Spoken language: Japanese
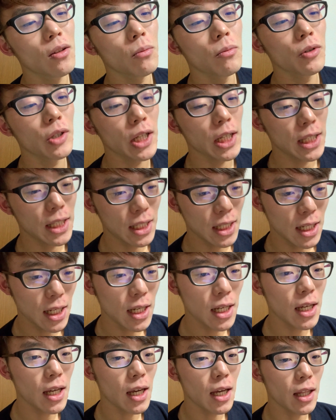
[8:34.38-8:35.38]
友達、
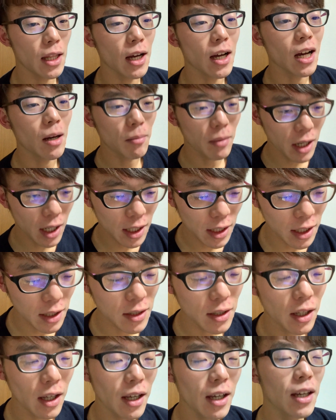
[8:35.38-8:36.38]
え仲間で
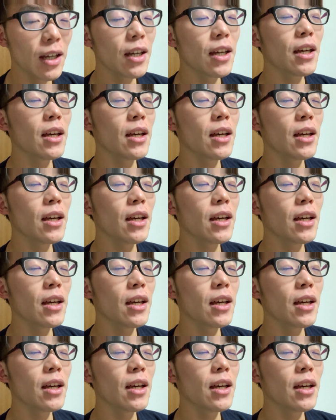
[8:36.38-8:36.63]
すね、